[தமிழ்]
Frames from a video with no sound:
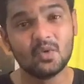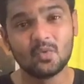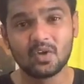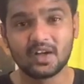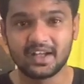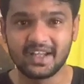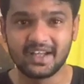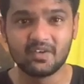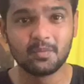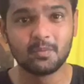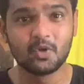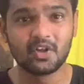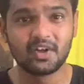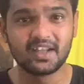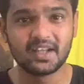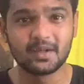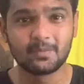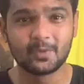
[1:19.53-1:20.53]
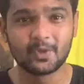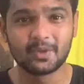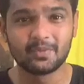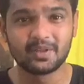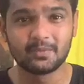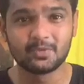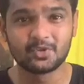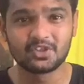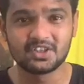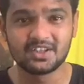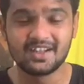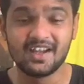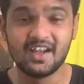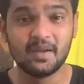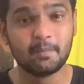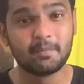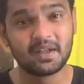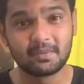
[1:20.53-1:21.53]
உங்க டேவும் போர் அடிக்காம போன மாதிரி போச்சு
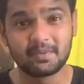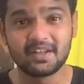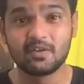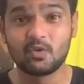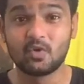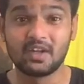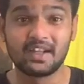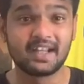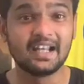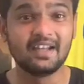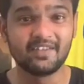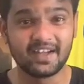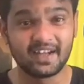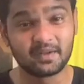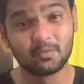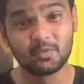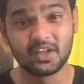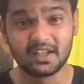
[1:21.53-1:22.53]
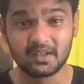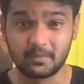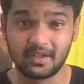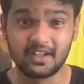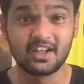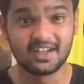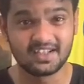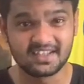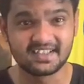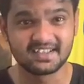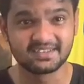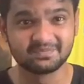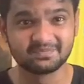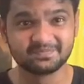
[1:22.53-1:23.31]
மறுபடியும் அவங்களை கேள்வி கேட்க முடியாத மாதிரியும் ஆச்சு